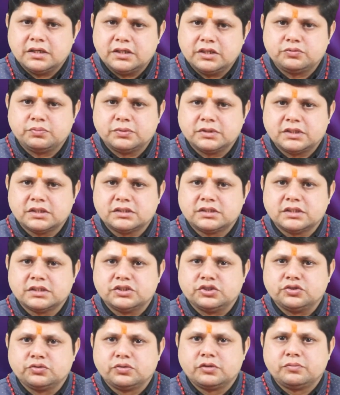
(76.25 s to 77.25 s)
इस वजह से
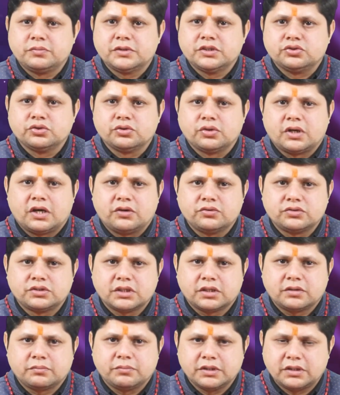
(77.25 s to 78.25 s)
जीवन में जो
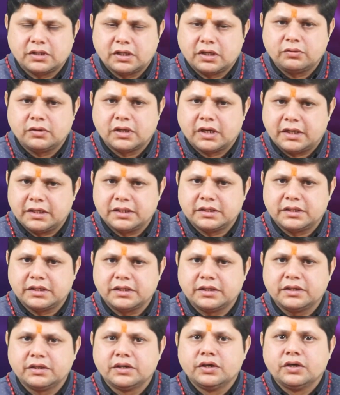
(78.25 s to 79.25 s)
आवश्यक बदलाव लाने
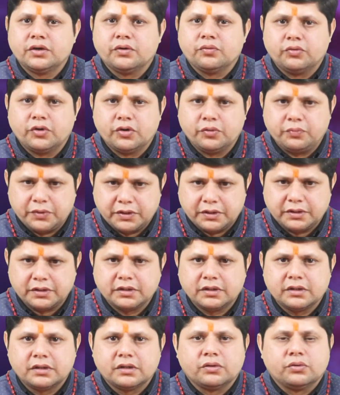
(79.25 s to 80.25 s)
थे वो भी
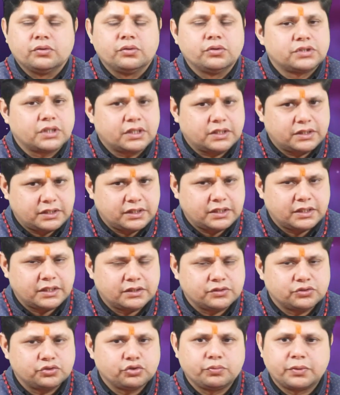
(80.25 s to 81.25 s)
हो सकते
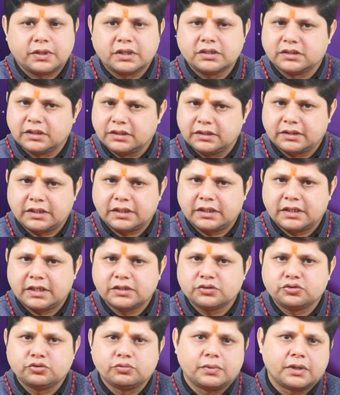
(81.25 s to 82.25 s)
हैं शुभ रंग संतरी
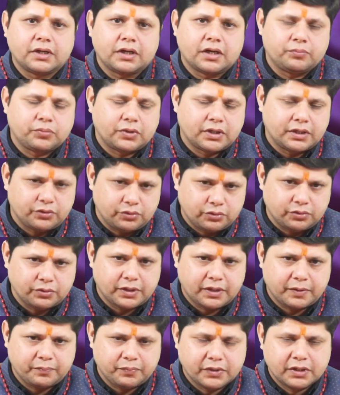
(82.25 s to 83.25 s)
है शुभ अंक आपका नो
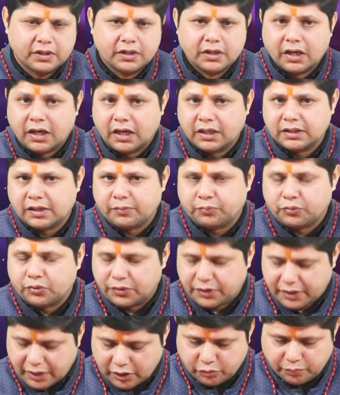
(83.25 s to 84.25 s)
है आज आपको
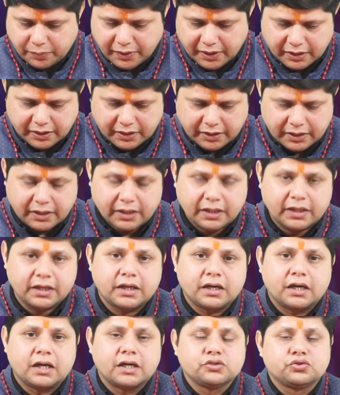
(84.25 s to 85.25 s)
क्या उपाय करना
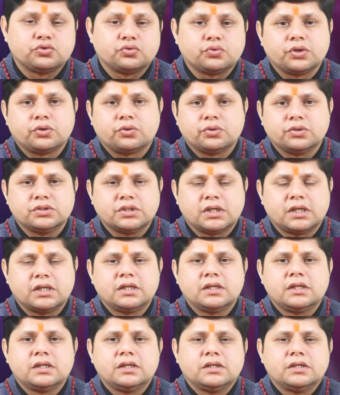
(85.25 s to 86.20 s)
है आज सूर्य को जल